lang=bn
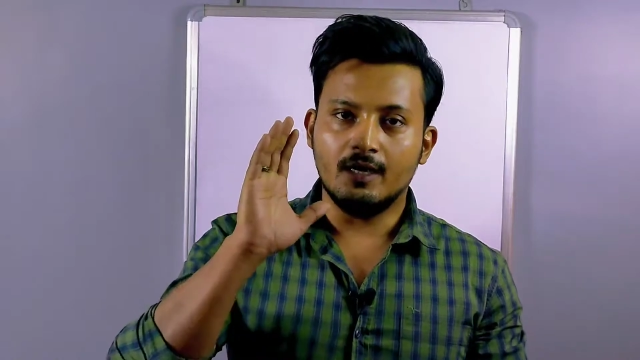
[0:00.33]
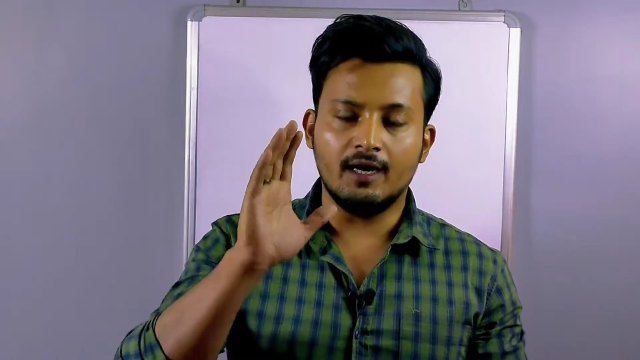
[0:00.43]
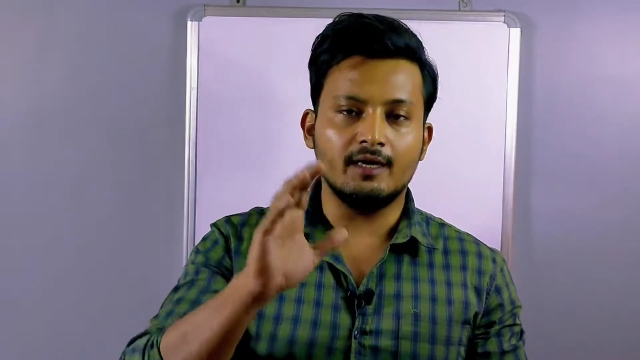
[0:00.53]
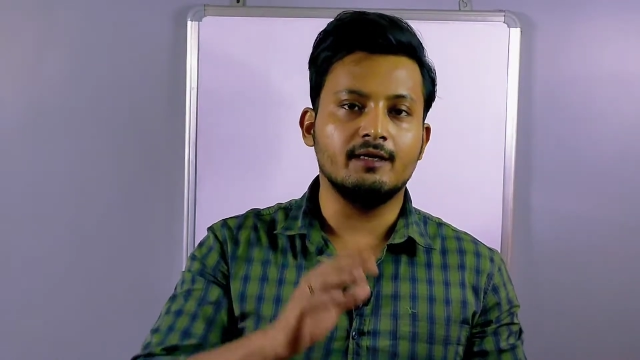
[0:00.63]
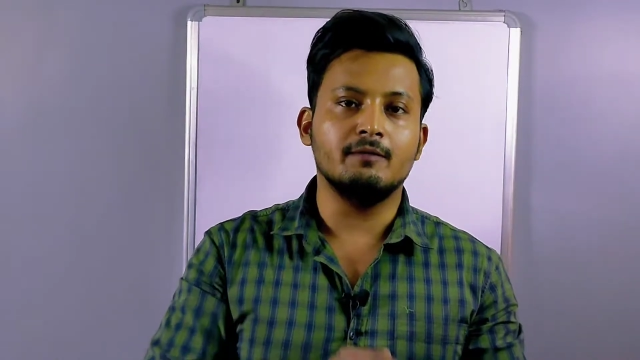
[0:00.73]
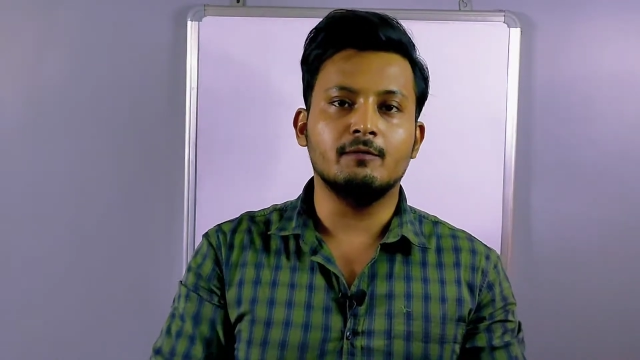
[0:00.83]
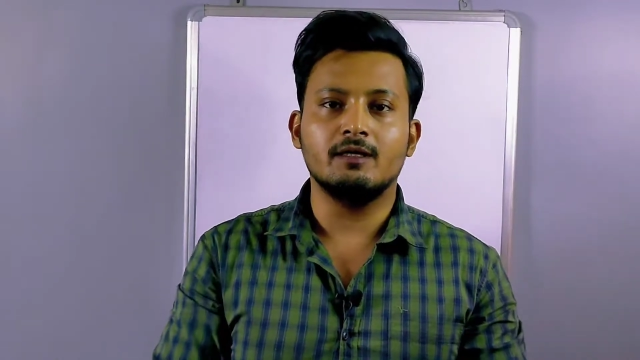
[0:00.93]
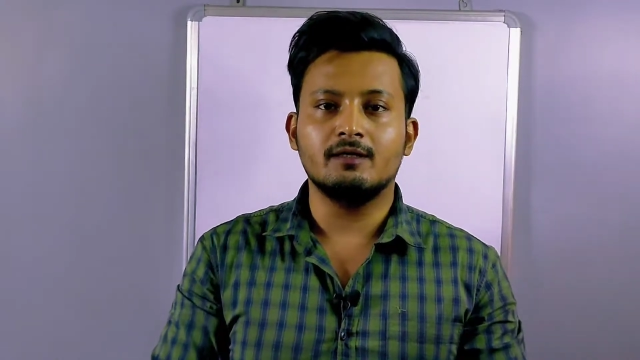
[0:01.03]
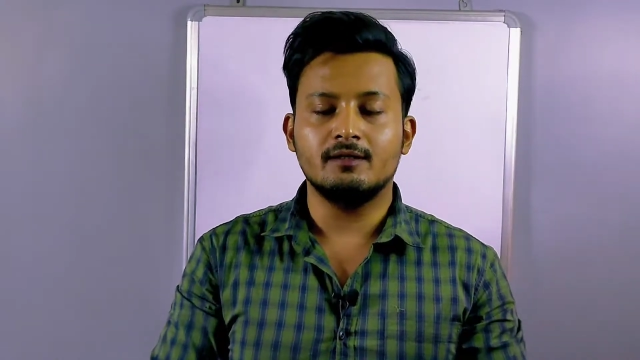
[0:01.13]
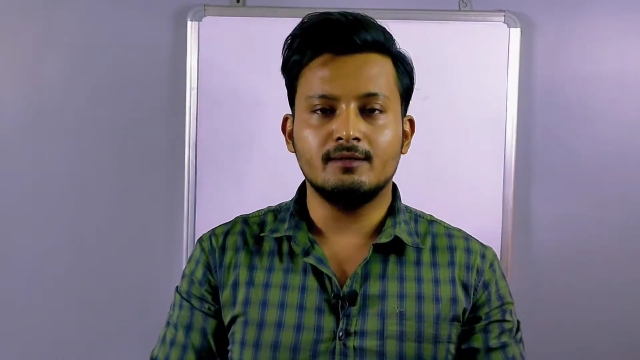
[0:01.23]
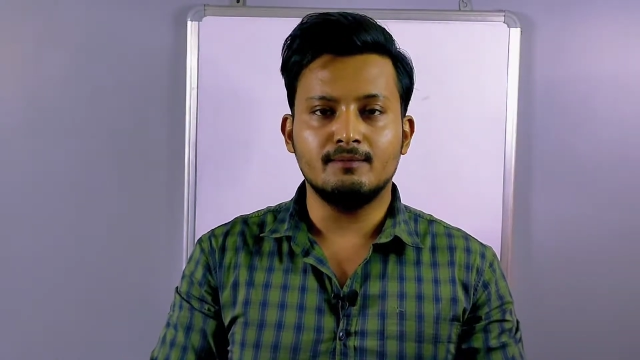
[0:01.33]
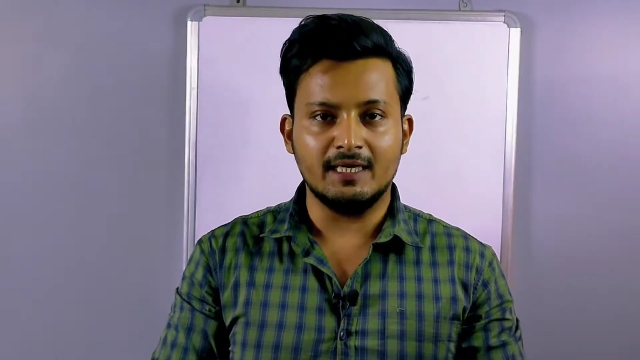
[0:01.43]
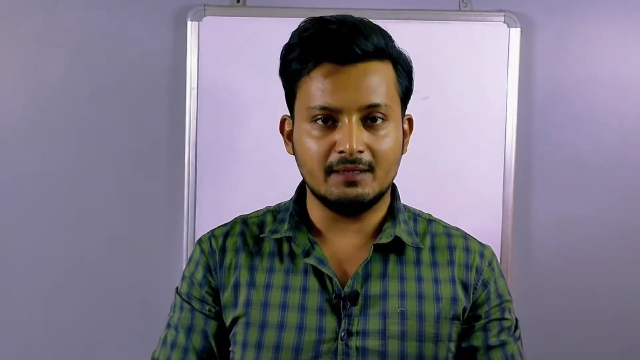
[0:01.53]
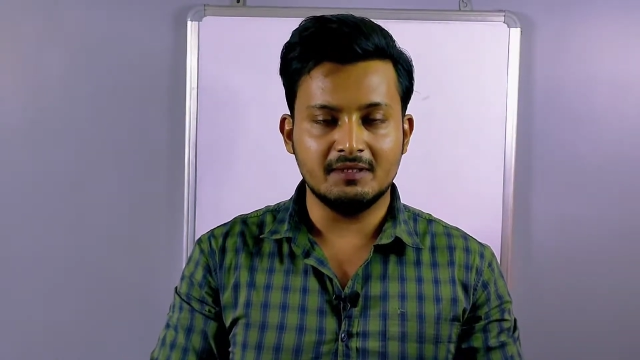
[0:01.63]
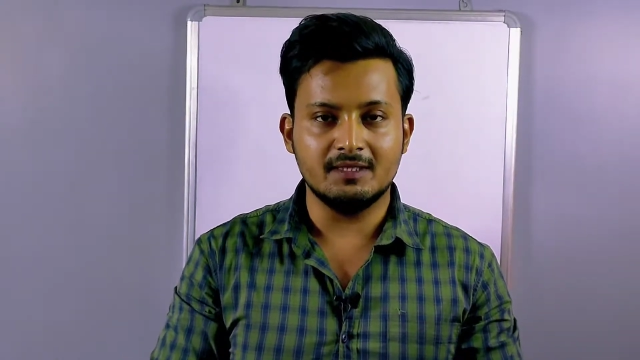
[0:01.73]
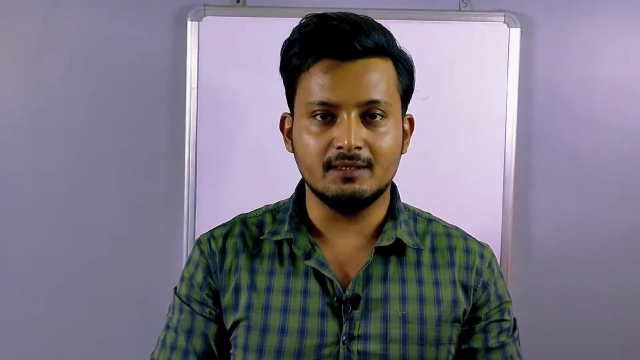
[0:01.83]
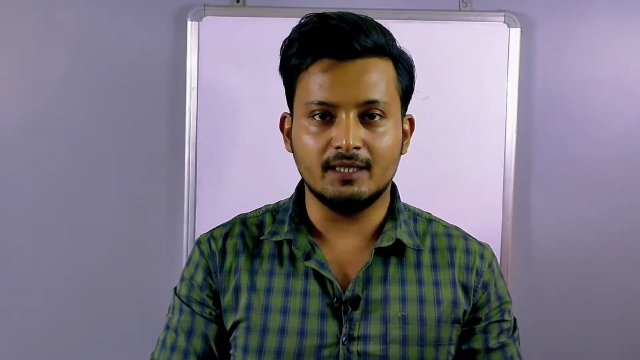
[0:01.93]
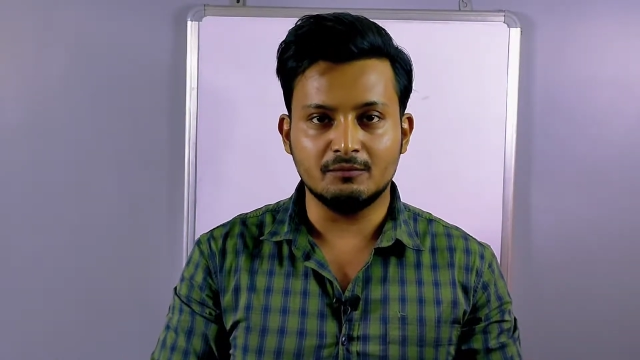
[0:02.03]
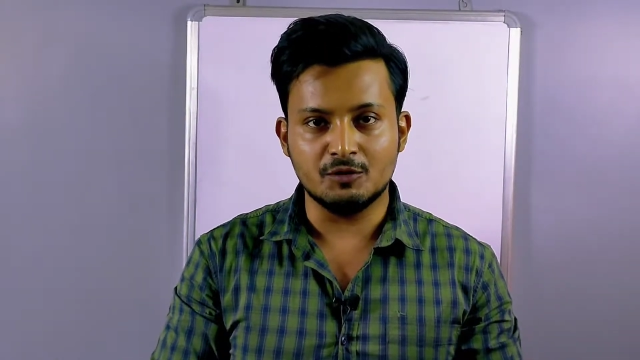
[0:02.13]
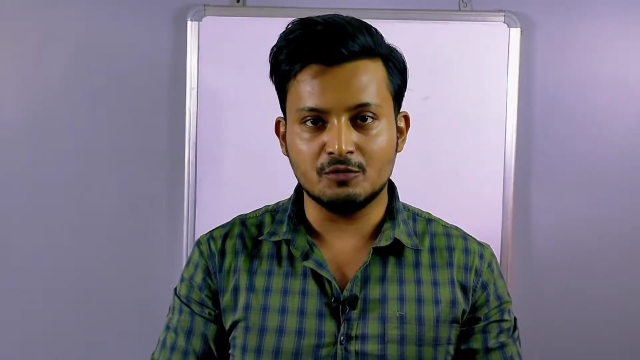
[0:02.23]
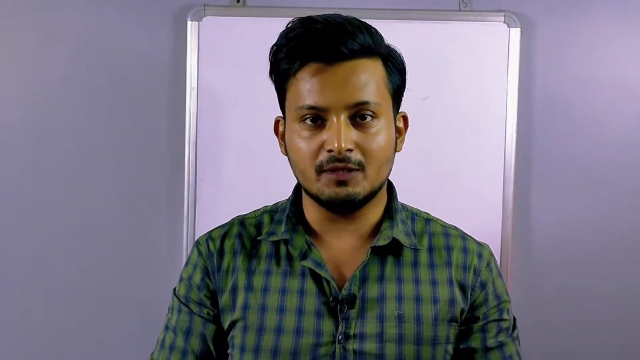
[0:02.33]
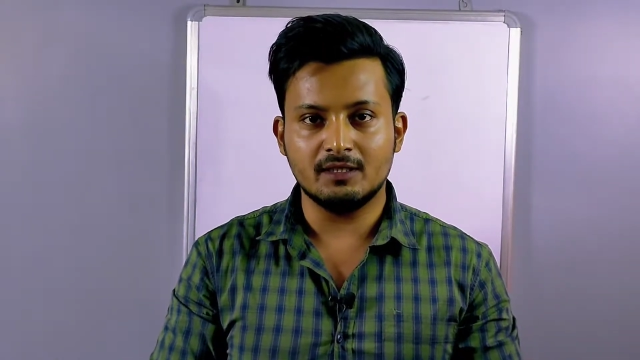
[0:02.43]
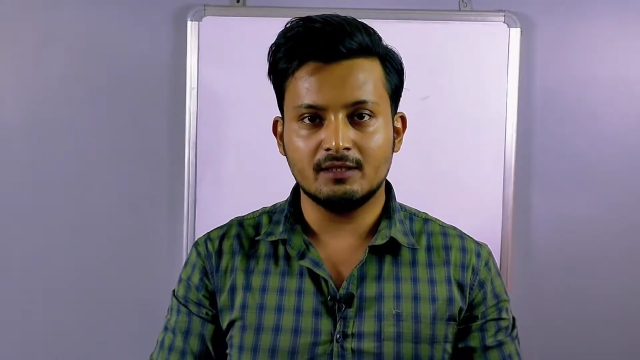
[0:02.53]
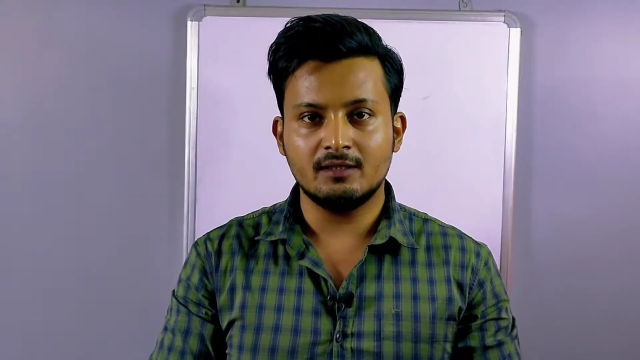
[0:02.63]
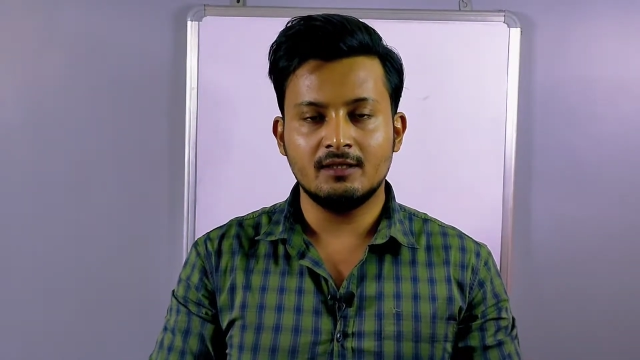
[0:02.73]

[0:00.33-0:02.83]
Hi everyone, my name is Siddharth Majumdar.